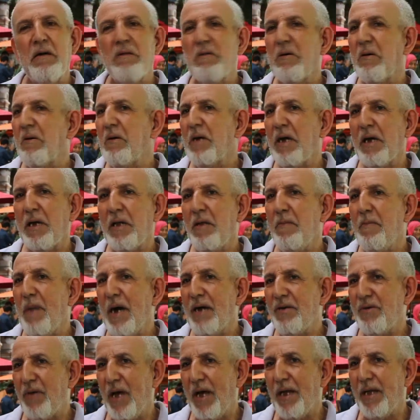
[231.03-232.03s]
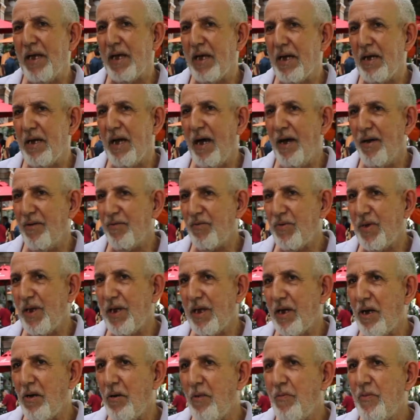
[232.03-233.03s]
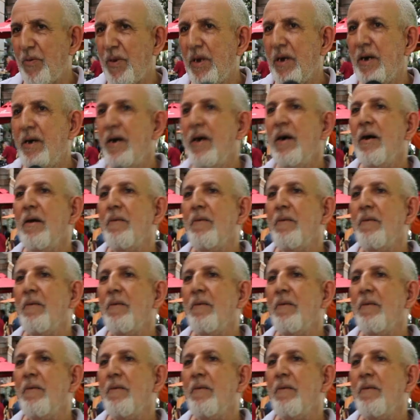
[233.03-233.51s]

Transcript: دونك ما عادش عندنا حتى شيء خوفنا